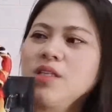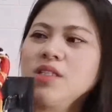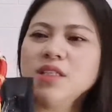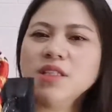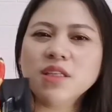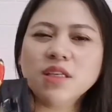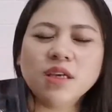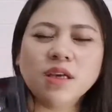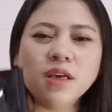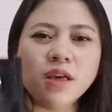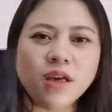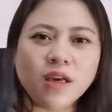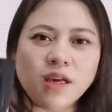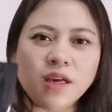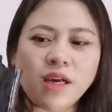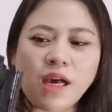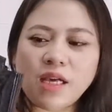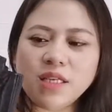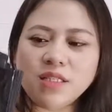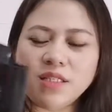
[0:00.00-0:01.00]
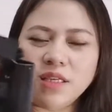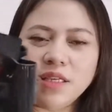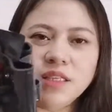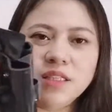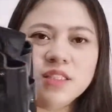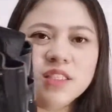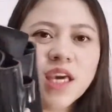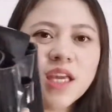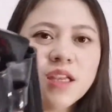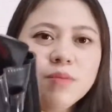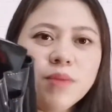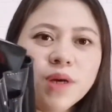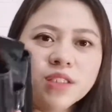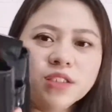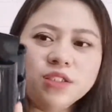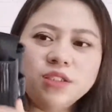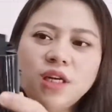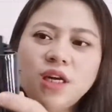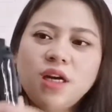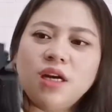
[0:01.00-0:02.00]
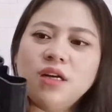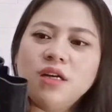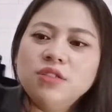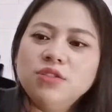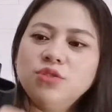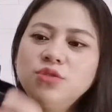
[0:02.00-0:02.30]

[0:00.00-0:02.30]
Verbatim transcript: Kasi hindi, as in jelly bag siya,